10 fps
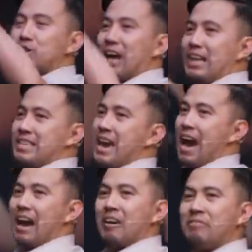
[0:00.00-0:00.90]

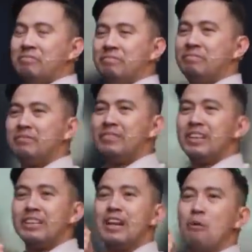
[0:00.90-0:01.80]
Kanya
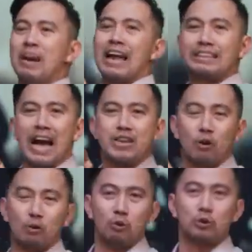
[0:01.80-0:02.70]
na wala
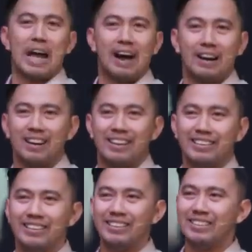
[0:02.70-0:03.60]
tayong utang.
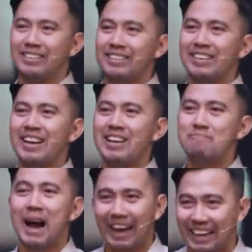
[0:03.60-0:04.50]

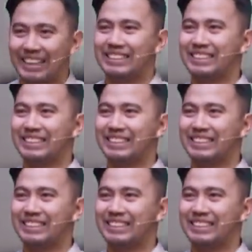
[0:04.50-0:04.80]
Bakit?